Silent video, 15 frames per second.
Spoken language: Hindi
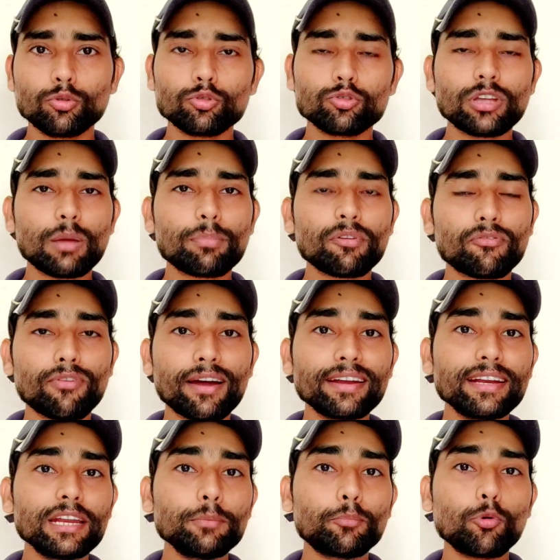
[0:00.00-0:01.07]
दोस्तों यहाँ पर
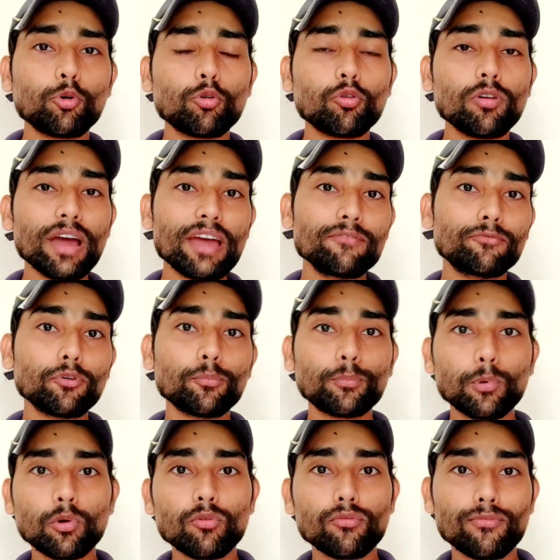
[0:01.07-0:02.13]
फाइनली पोको M4
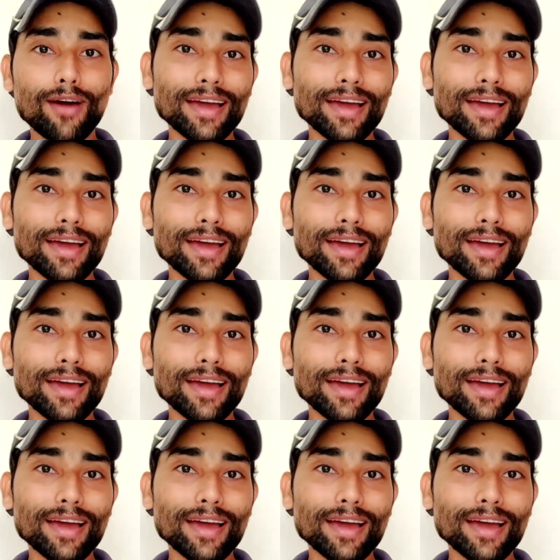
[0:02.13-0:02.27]
Pro